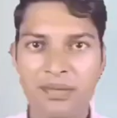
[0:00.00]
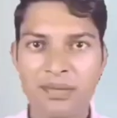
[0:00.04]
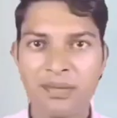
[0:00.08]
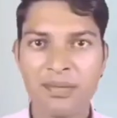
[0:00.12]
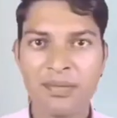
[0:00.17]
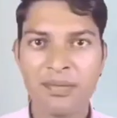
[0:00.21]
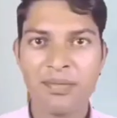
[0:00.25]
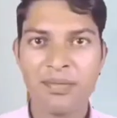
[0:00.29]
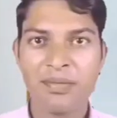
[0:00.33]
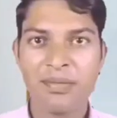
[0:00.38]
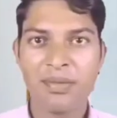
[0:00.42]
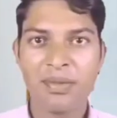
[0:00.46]

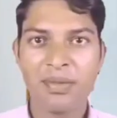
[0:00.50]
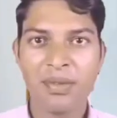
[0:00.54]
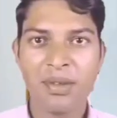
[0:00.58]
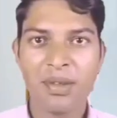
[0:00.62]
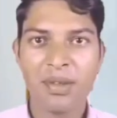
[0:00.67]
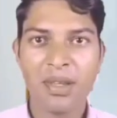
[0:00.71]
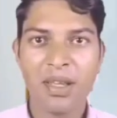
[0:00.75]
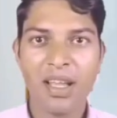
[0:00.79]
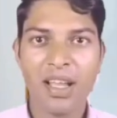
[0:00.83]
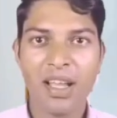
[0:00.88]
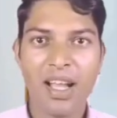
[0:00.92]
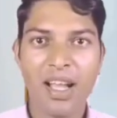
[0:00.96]
स्क्रीन वाला
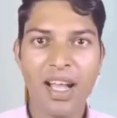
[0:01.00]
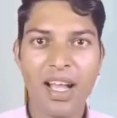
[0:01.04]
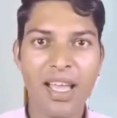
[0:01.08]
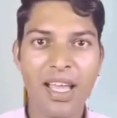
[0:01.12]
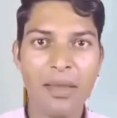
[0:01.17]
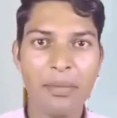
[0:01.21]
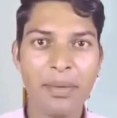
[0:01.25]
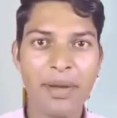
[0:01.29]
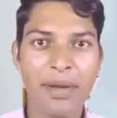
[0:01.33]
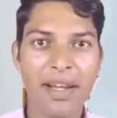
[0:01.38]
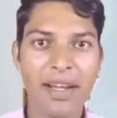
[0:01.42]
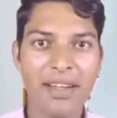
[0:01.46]
जैसे विदाउट
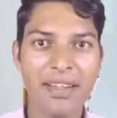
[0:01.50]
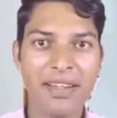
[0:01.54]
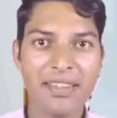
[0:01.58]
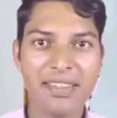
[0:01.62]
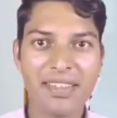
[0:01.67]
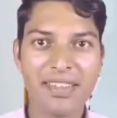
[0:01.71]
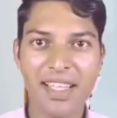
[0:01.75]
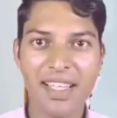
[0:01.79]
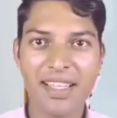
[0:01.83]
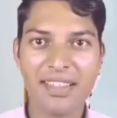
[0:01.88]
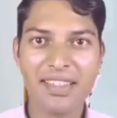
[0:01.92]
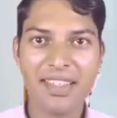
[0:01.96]
ग्रीन स्क्रीन
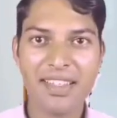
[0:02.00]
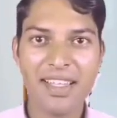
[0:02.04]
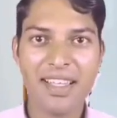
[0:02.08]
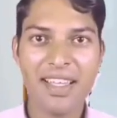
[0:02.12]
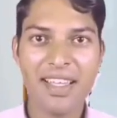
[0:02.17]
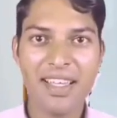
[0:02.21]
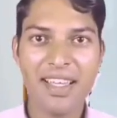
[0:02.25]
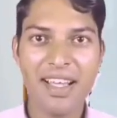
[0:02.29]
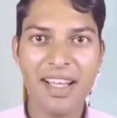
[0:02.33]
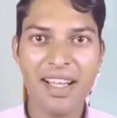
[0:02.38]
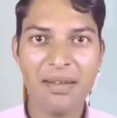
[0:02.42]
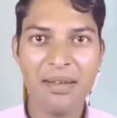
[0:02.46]
वाला आप
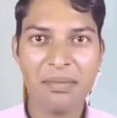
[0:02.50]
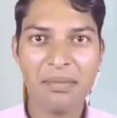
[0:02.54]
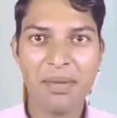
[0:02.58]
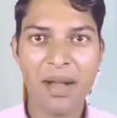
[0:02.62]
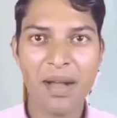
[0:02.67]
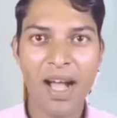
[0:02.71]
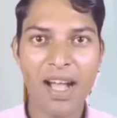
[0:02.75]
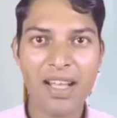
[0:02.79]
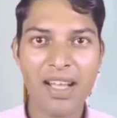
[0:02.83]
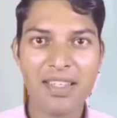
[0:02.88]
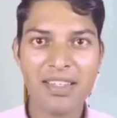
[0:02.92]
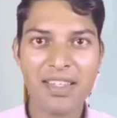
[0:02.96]
वीडियो यदि
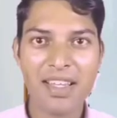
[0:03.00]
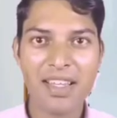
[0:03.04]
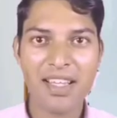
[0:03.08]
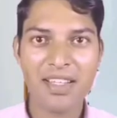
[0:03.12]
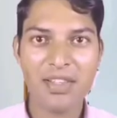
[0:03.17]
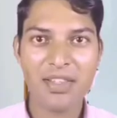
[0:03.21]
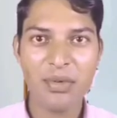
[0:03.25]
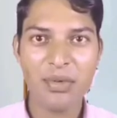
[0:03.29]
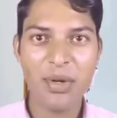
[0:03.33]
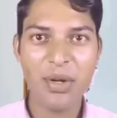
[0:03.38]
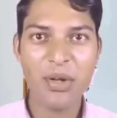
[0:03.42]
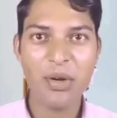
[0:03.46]
इस पर
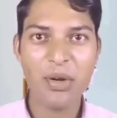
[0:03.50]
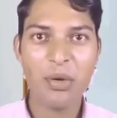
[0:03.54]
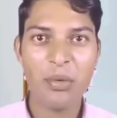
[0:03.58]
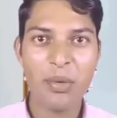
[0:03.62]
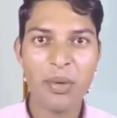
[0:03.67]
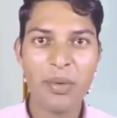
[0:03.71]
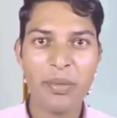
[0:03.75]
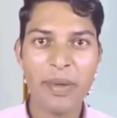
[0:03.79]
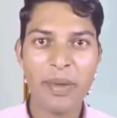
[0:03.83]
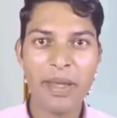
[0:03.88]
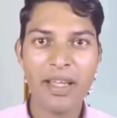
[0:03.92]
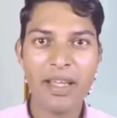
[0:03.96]
डालोगे
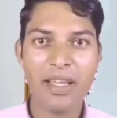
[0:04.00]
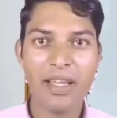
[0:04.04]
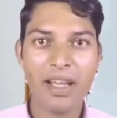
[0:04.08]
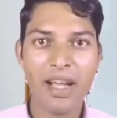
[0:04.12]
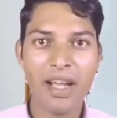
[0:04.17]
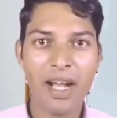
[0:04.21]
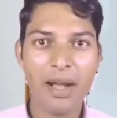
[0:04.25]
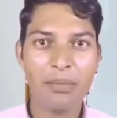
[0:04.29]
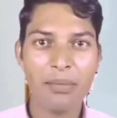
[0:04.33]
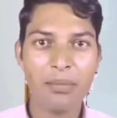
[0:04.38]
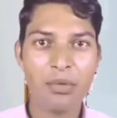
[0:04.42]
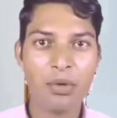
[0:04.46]
तो
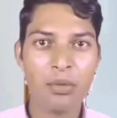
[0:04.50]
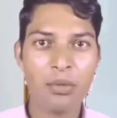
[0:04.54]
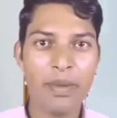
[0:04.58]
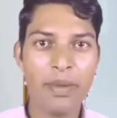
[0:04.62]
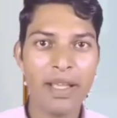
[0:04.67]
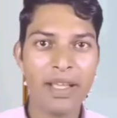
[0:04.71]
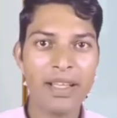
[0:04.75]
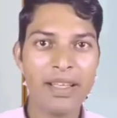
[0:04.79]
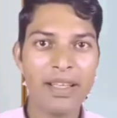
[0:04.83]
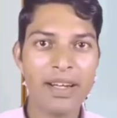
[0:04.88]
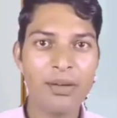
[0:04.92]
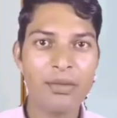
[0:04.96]
सबसे पहले
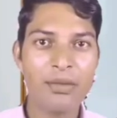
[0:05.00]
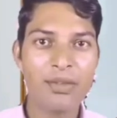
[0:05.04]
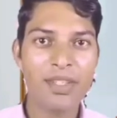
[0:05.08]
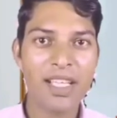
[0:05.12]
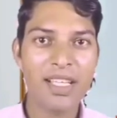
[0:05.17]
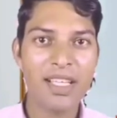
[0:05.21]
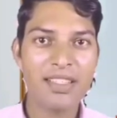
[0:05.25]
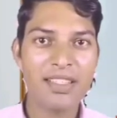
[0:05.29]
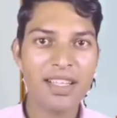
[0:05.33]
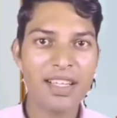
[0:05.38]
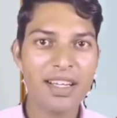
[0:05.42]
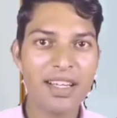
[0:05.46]
ये क्या
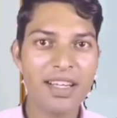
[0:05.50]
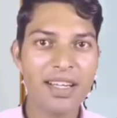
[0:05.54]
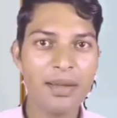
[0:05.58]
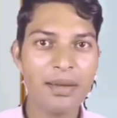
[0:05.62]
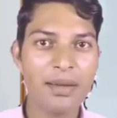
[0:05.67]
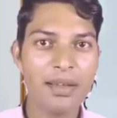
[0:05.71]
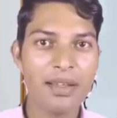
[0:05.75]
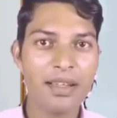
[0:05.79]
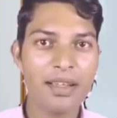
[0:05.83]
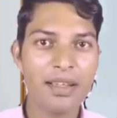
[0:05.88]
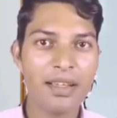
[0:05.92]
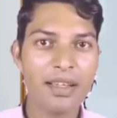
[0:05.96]
करेगा कि
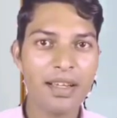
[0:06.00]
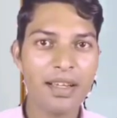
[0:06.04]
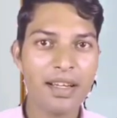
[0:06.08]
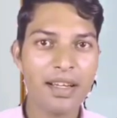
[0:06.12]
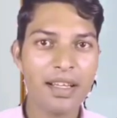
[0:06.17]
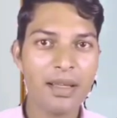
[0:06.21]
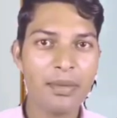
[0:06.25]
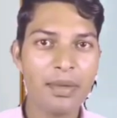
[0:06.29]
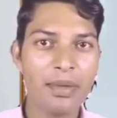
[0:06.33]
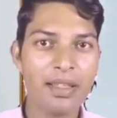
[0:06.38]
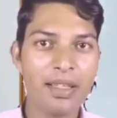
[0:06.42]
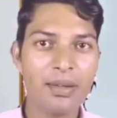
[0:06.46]
आपके इस
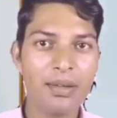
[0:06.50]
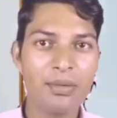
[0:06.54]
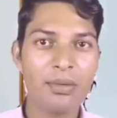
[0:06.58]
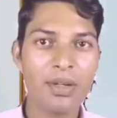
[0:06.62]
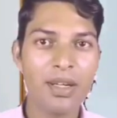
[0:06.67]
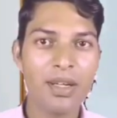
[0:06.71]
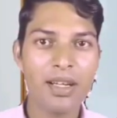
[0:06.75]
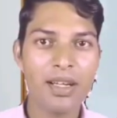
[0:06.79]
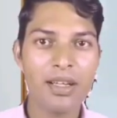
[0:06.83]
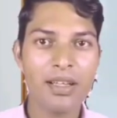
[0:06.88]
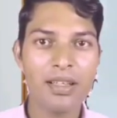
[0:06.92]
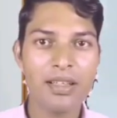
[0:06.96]

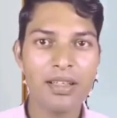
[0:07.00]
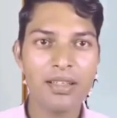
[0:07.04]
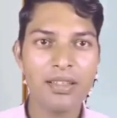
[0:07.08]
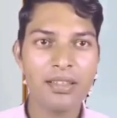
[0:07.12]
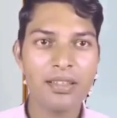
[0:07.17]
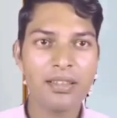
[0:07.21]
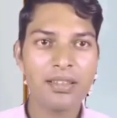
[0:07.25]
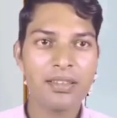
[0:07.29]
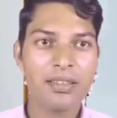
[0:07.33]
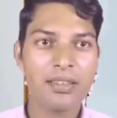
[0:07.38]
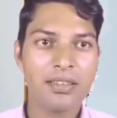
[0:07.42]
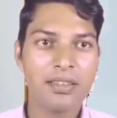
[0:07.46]
वीडियो के जो
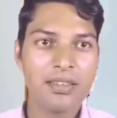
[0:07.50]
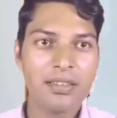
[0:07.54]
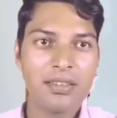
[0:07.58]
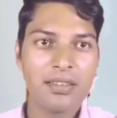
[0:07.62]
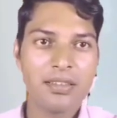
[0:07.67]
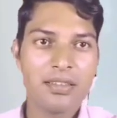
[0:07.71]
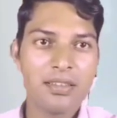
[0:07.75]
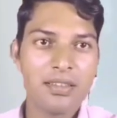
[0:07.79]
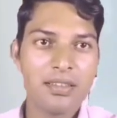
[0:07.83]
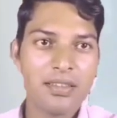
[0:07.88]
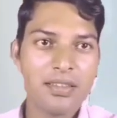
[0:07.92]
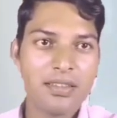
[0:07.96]
रिसाइज
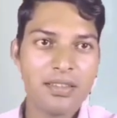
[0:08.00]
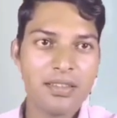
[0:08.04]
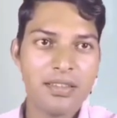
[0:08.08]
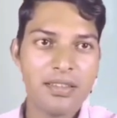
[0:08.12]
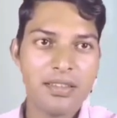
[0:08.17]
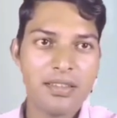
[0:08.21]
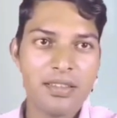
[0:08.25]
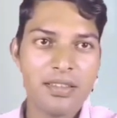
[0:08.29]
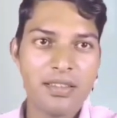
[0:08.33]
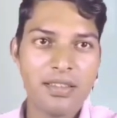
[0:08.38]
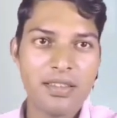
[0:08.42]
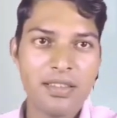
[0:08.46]
करेगा
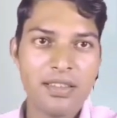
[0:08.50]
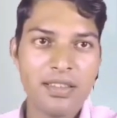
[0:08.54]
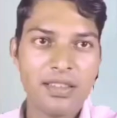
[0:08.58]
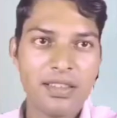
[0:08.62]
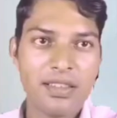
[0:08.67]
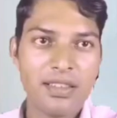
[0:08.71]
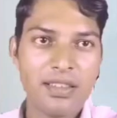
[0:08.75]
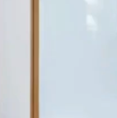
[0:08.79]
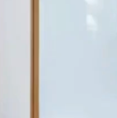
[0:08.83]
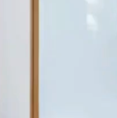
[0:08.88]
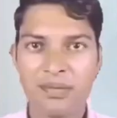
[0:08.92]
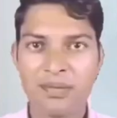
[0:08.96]
साथ ही साथ
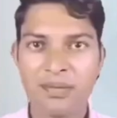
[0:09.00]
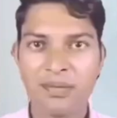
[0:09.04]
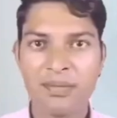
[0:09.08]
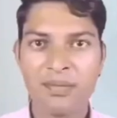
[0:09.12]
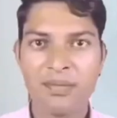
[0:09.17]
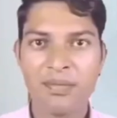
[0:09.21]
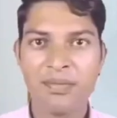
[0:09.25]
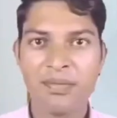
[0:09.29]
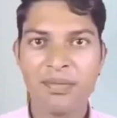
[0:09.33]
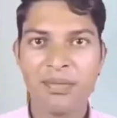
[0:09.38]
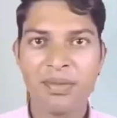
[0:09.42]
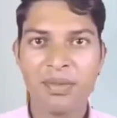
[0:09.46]
वीडियो का
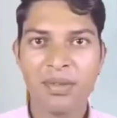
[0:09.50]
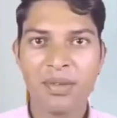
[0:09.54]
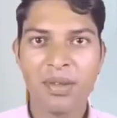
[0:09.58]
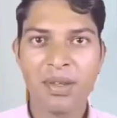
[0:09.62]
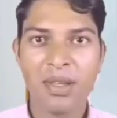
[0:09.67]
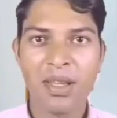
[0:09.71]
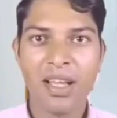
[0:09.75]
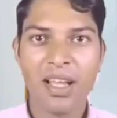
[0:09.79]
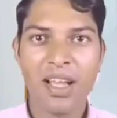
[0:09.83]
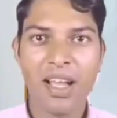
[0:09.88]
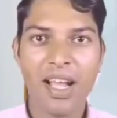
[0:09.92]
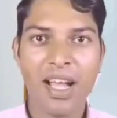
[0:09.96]
बैकग्राउंड
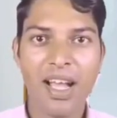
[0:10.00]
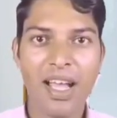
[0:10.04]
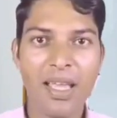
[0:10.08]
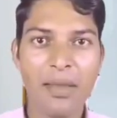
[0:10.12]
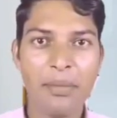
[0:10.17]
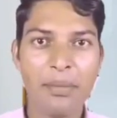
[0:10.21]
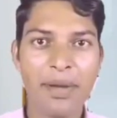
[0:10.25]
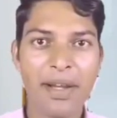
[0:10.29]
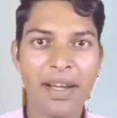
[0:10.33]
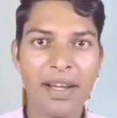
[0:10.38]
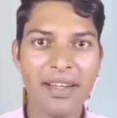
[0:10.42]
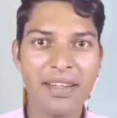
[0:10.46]
रिमूव करेगा अब
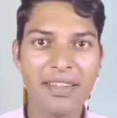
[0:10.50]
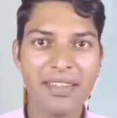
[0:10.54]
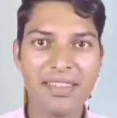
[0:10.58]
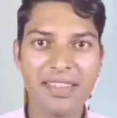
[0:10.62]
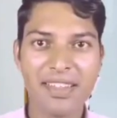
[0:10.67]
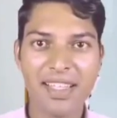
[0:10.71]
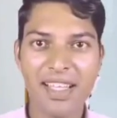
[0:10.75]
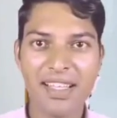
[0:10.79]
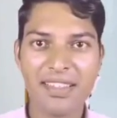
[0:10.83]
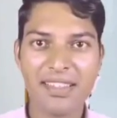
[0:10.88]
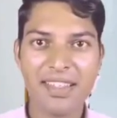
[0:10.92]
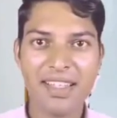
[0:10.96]
वीडियो का
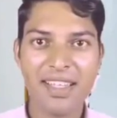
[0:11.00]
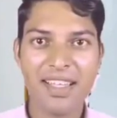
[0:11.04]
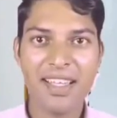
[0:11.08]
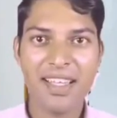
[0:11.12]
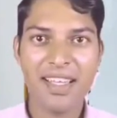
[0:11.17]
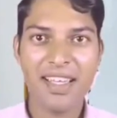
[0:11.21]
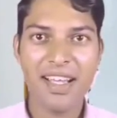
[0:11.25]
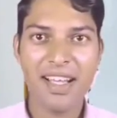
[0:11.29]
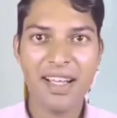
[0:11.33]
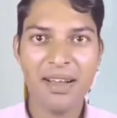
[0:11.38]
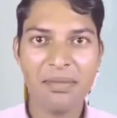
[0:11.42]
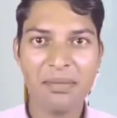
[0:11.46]

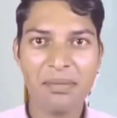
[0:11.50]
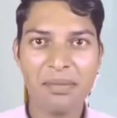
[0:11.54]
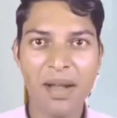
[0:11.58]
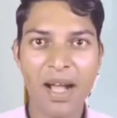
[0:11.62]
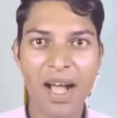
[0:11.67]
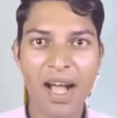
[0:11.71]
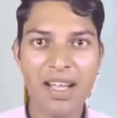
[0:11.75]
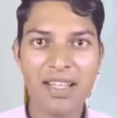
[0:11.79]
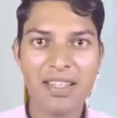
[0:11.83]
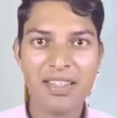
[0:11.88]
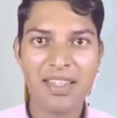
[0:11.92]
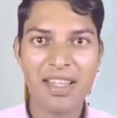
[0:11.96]
बैकग्राउंड रिमूव
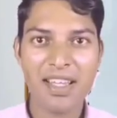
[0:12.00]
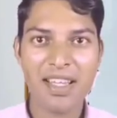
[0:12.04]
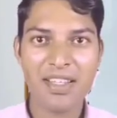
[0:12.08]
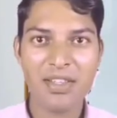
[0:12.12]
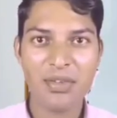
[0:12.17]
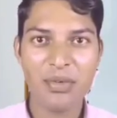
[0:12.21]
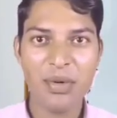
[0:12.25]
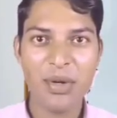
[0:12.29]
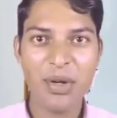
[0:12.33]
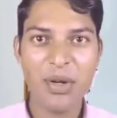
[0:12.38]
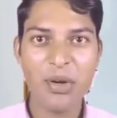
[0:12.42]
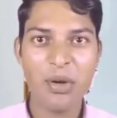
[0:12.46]
करके वो
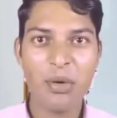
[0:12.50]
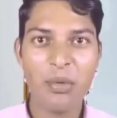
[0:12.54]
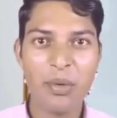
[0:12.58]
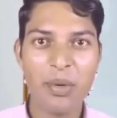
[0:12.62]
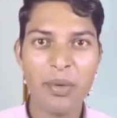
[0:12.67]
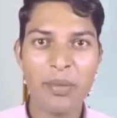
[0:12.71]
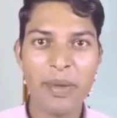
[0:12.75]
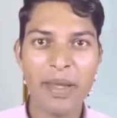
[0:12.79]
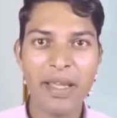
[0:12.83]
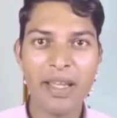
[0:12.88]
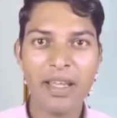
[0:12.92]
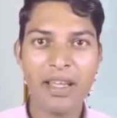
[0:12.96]
उसमें ग्रीन
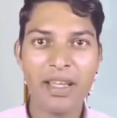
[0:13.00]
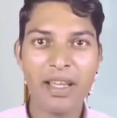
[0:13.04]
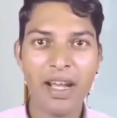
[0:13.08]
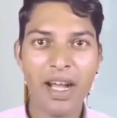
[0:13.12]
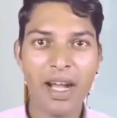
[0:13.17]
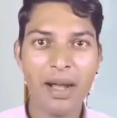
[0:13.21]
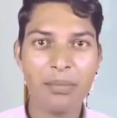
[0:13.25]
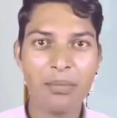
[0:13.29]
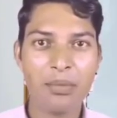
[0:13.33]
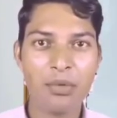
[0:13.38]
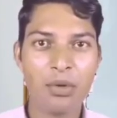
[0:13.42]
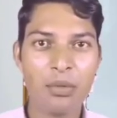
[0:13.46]
स्क्रीन लगा
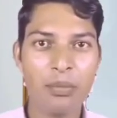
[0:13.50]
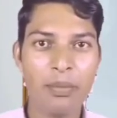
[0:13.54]
देगा